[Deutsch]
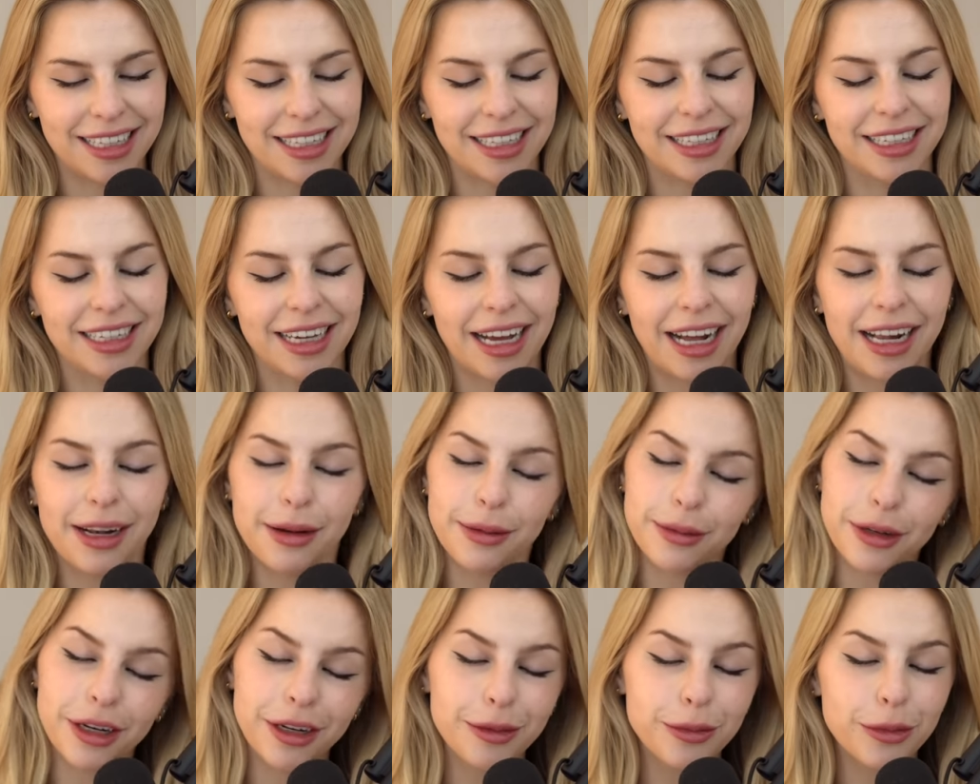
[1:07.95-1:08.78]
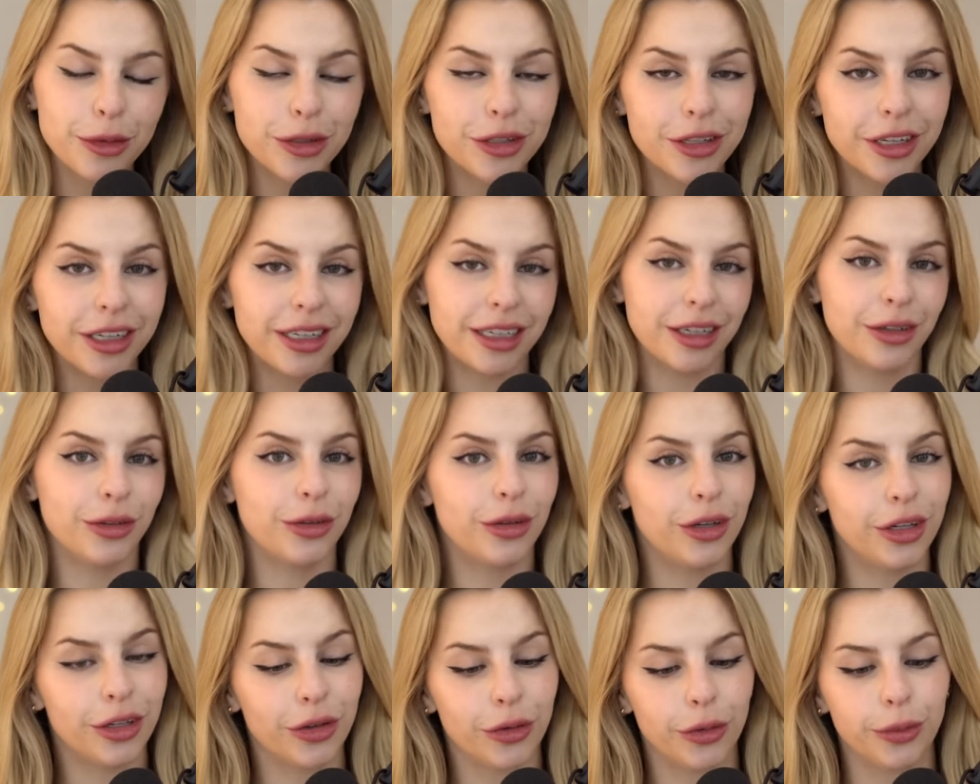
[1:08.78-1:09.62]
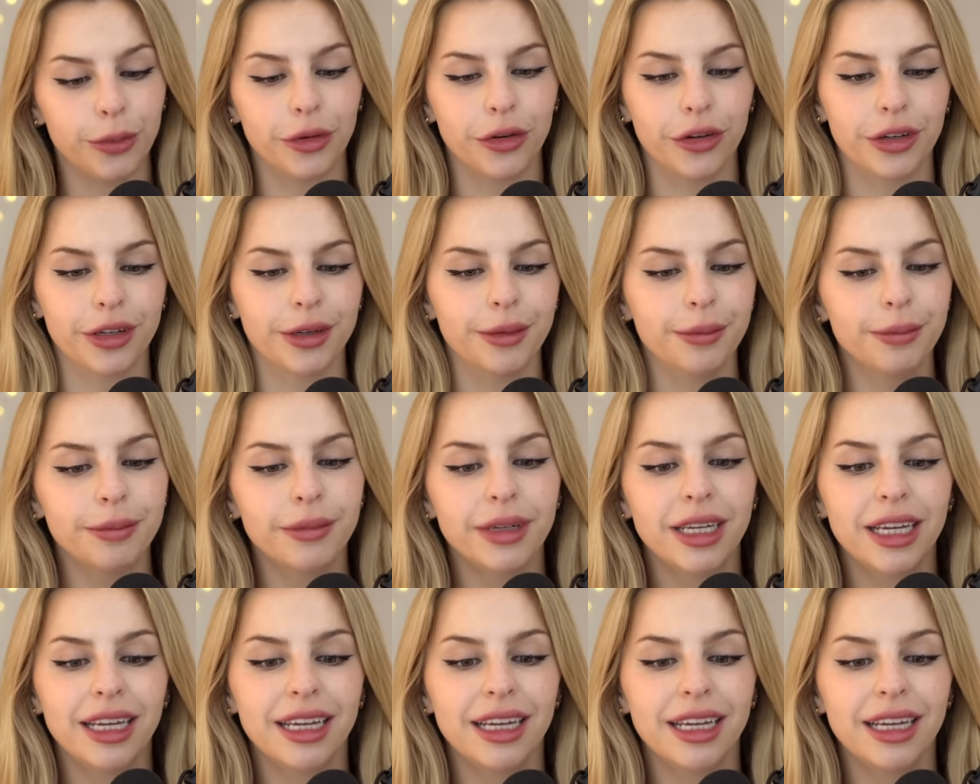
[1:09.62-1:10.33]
zentral und das musste ich natürlich umrücken,